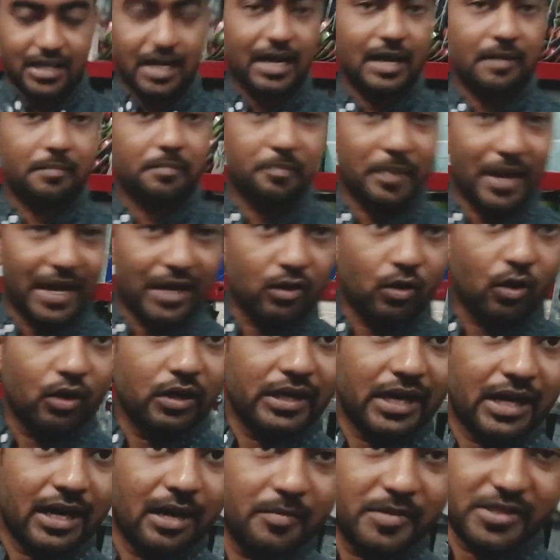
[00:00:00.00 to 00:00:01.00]
इसका पेन
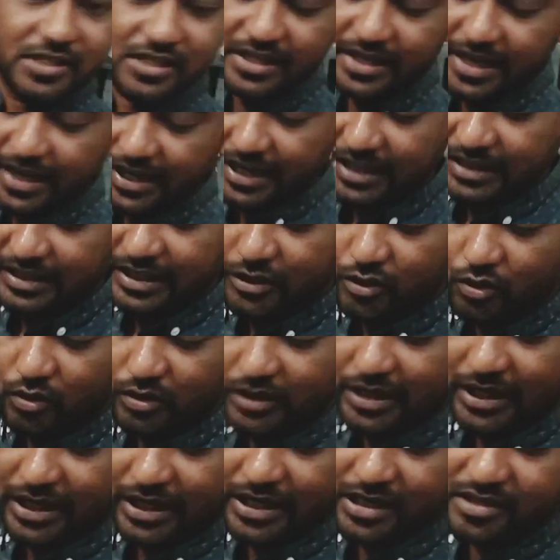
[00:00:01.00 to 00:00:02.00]
होल्डर हम इसलिए कहते हैं
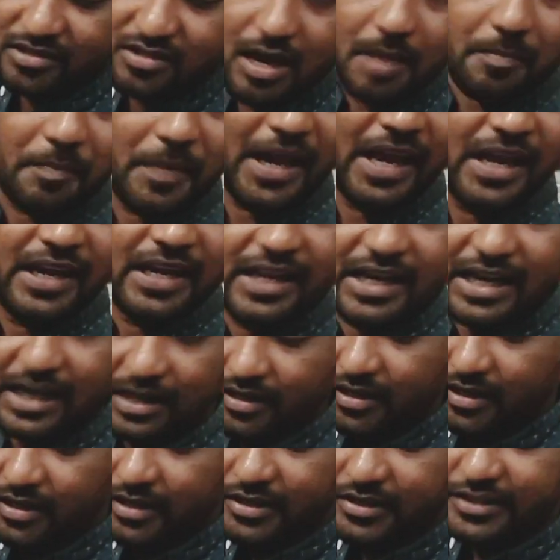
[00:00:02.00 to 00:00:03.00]
जो देखें इसका पेन है
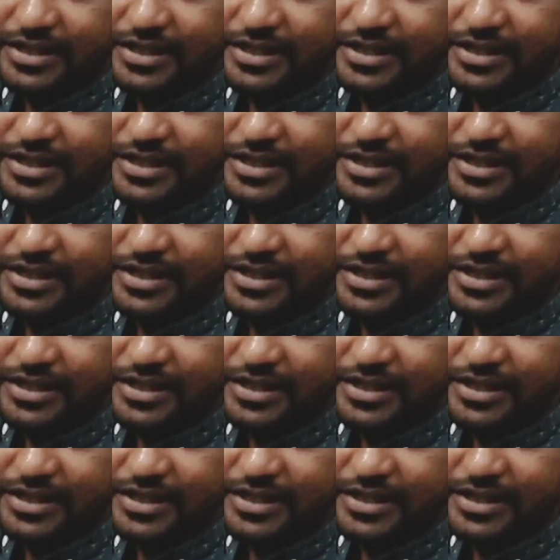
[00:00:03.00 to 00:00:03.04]
ना